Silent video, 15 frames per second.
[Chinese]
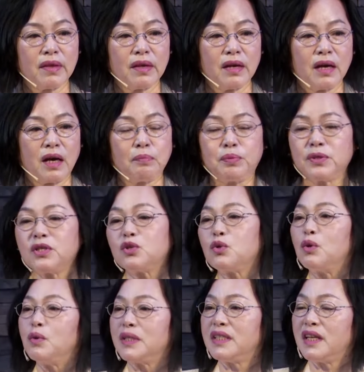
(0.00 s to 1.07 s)
而不是说
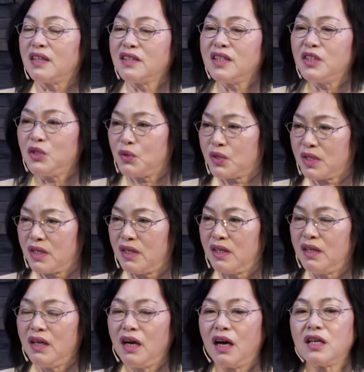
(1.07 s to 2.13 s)
我相信有神，
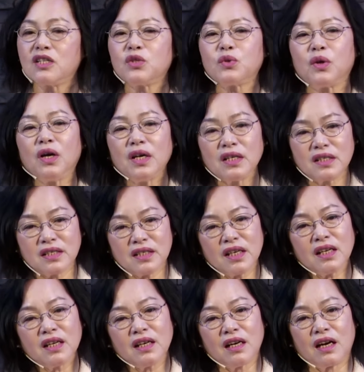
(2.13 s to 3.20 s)
而是说
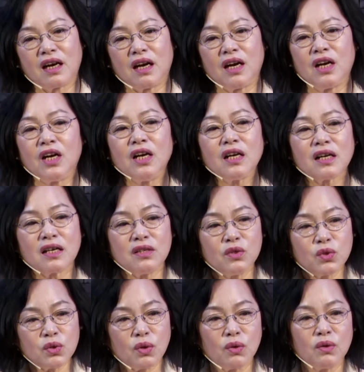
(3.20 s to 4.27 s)
信而跟
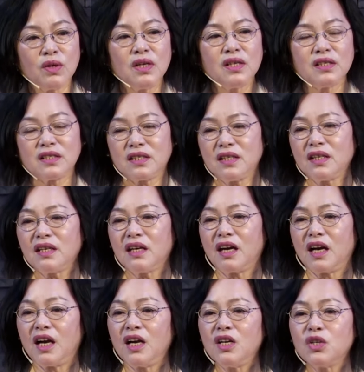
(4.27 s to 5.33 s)
从，信
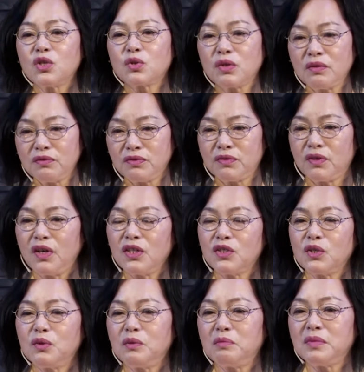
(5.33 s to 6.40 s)
而顺服。
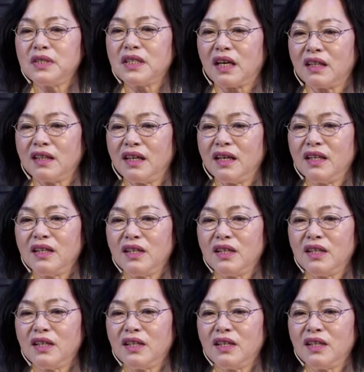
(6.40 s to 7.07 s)
就我们讲的。